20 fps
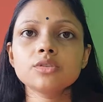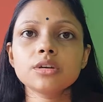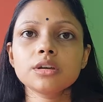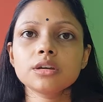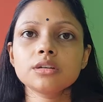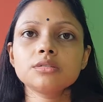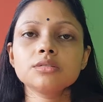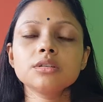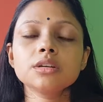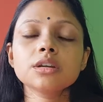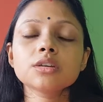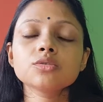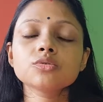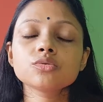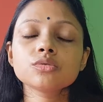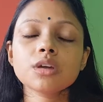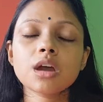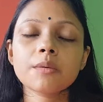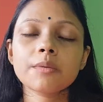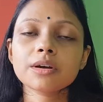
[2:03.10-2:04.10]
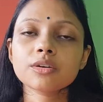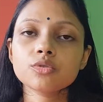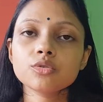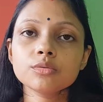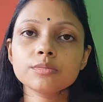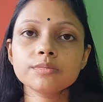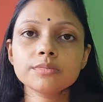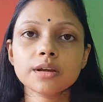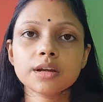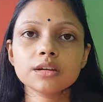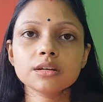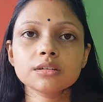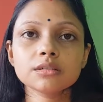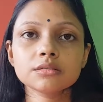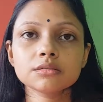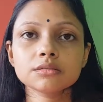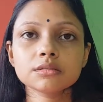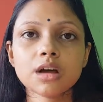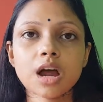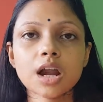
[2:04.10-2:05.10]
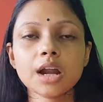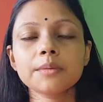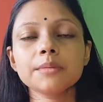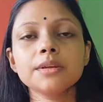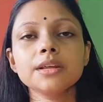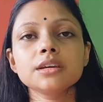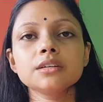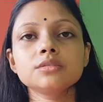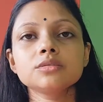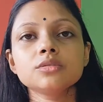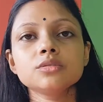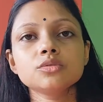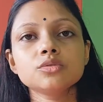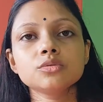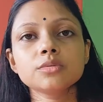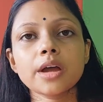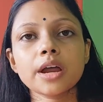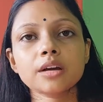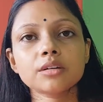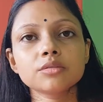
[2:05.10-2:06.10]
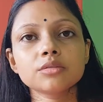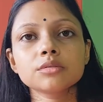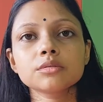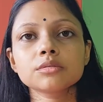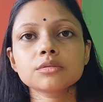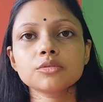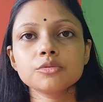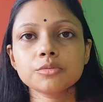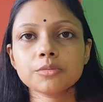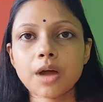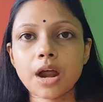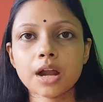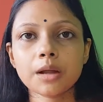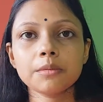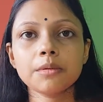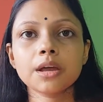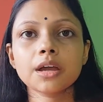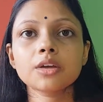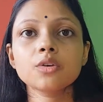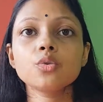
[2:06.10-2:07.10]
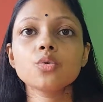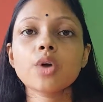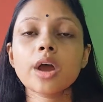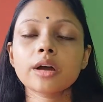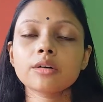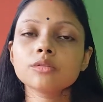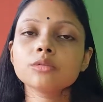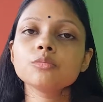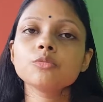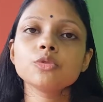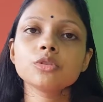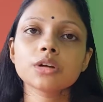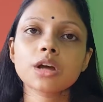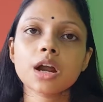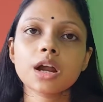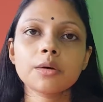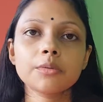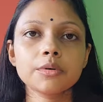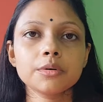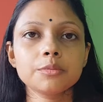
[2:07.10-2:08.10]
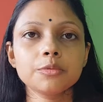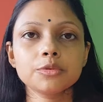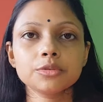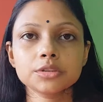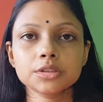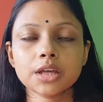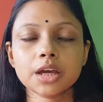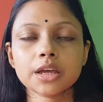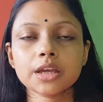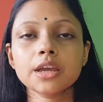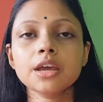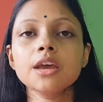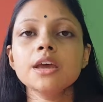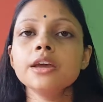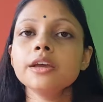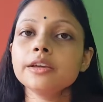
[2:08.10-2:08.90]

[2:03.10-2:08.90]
হয়ে গেছিলো এটা শুনে আমার খুব মানে খারাপ লেগেছিলো খুব এখনও খুব খারাপ লাগে ও এখনও মন খারাপ হয়ে বসে থাকে